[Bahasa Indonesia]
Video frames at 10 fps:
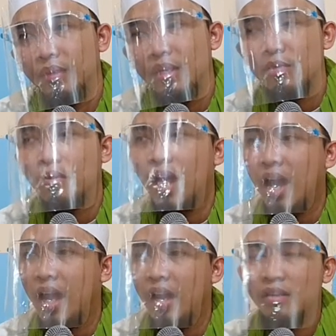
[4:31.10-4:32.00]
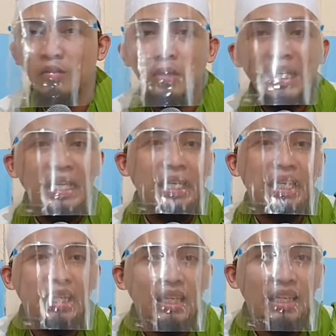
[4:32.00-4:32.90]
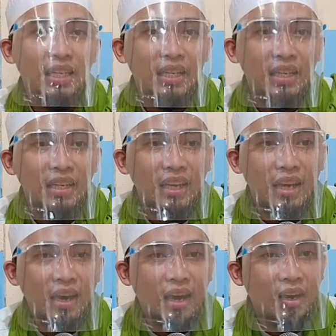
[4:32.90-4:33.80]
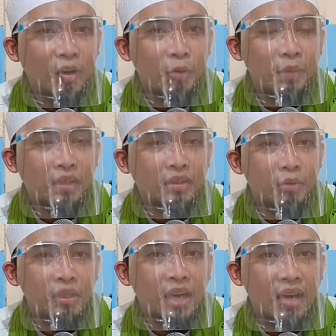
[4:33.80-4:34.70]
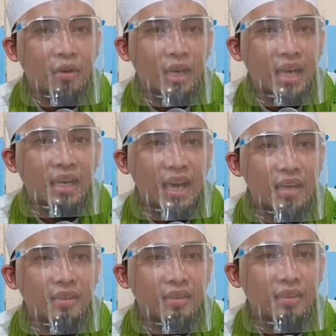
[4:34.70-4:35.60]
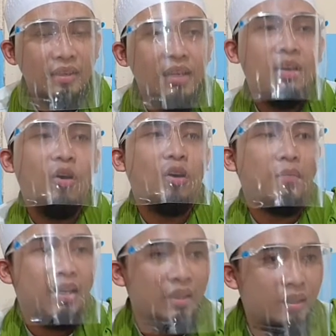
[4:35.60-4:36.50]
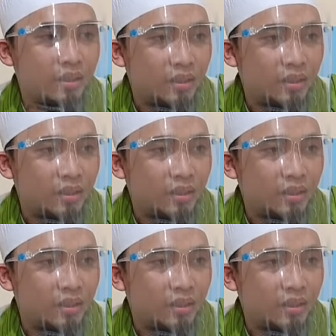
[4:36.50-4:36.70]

ini sunnah langsung diri ya kalau bertemu dengan orang yang dihormati